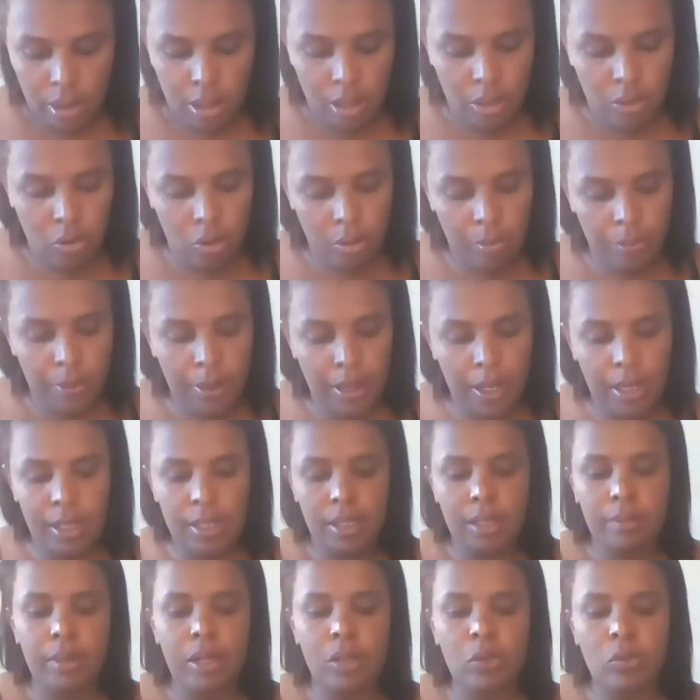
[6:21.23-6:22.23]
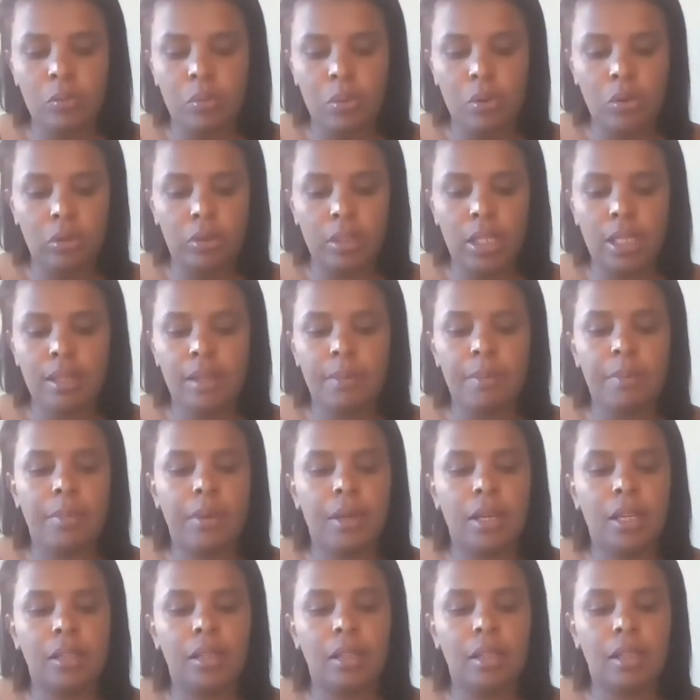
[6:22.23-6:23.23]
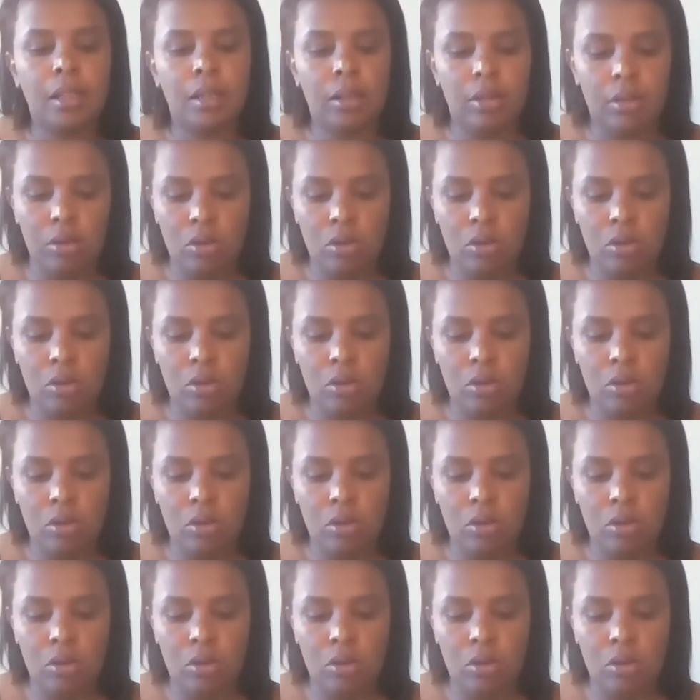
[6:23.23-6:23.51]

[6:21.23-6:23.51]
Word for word: E comprei essa, mais um pouco dessa preta aqui,